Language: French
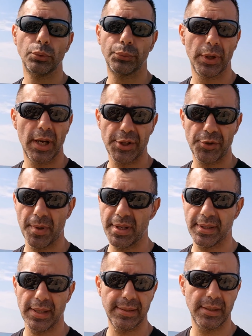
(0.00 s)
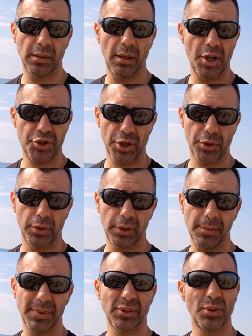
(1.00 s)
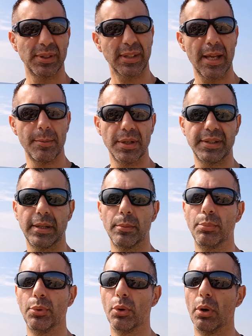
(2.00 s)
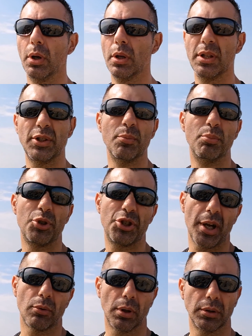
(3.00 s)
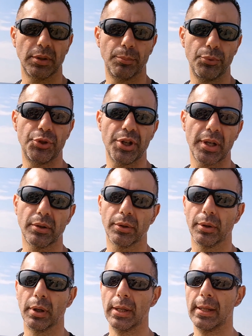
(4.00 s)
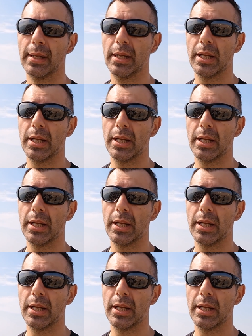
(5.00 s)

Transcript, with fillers: ou une fois dans la semaine, ça c'est à chacun, hein, parce que c'est quand même assez un peu, c'est un chiant C'est plus chiant que.